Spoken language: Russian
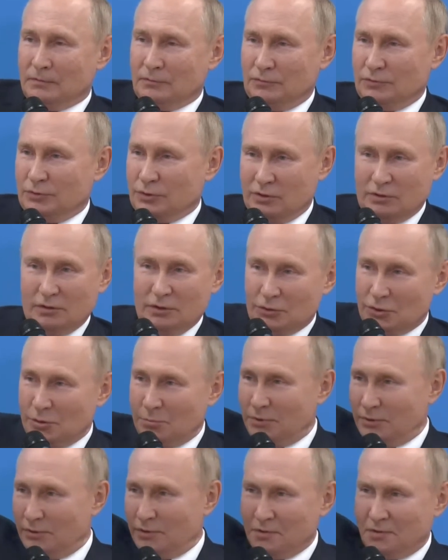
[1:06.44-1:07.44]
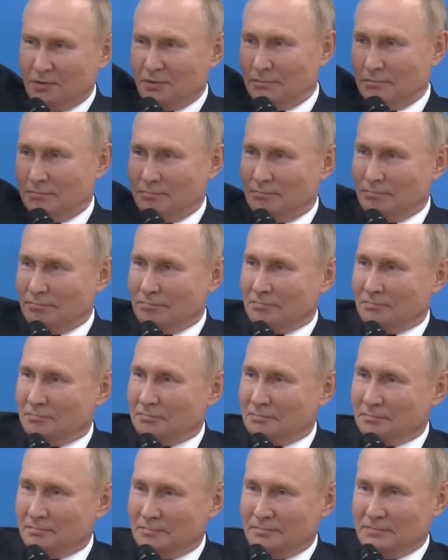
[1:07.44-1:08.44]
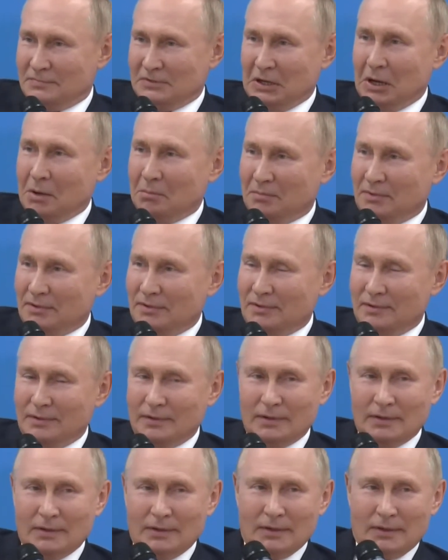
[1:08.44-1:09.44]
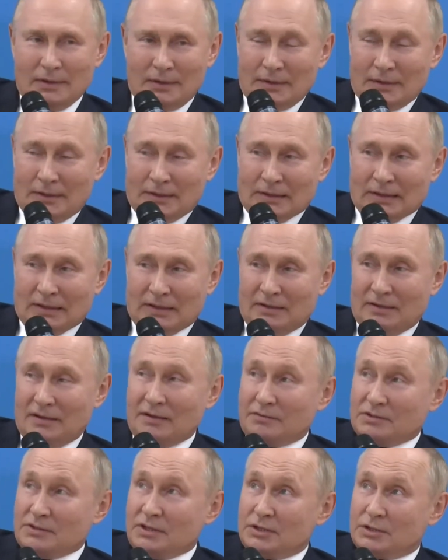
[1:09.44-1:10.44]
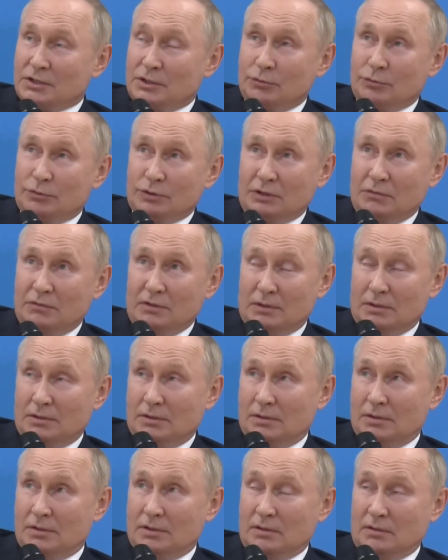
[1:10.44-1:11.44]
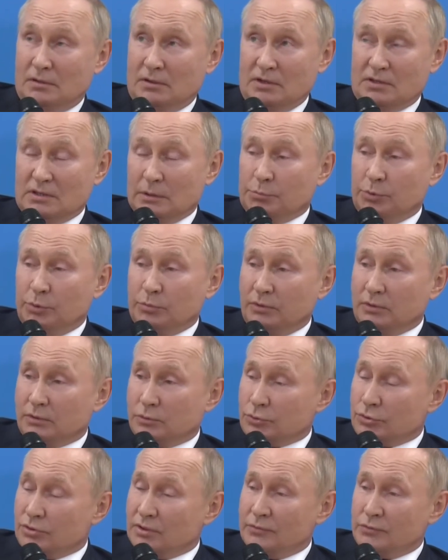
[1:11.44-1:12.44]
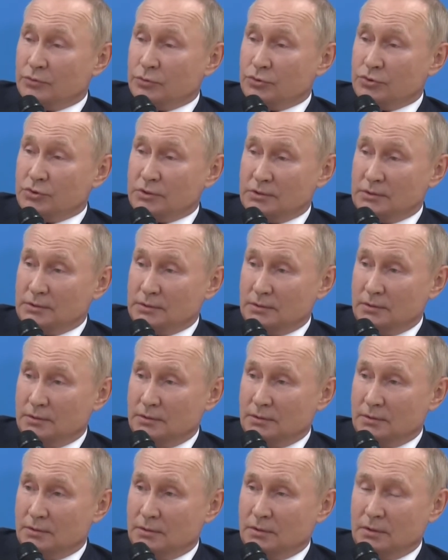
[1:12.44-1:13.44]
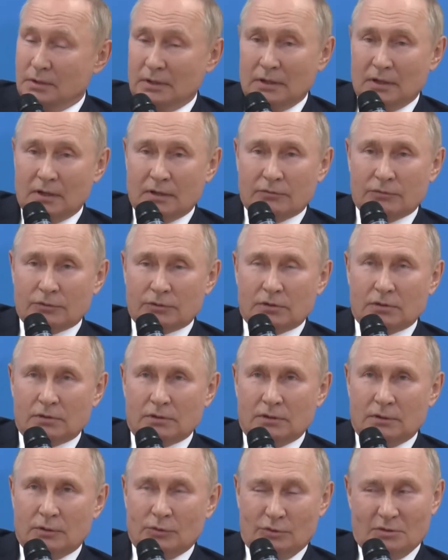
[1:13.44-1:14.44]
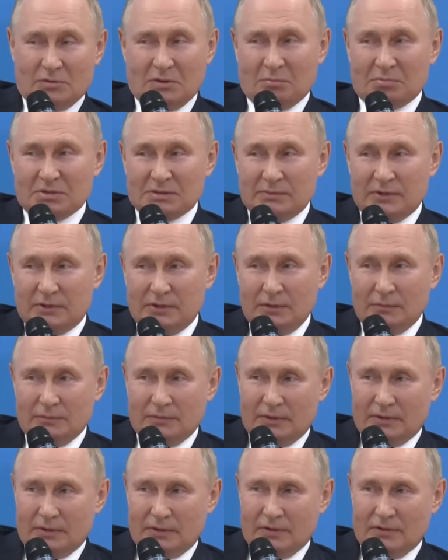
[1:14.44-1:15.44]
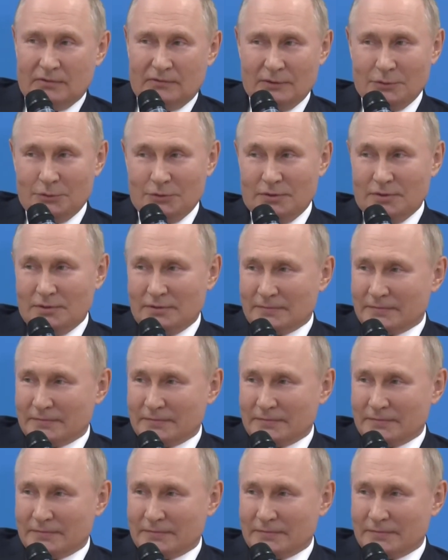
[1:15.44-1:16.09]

Вы же должны быть где-то там. Вы знаете, его ответ я запомнил тоже на всю жизнь. Вот он посмотрел на меня и говорит, Володь,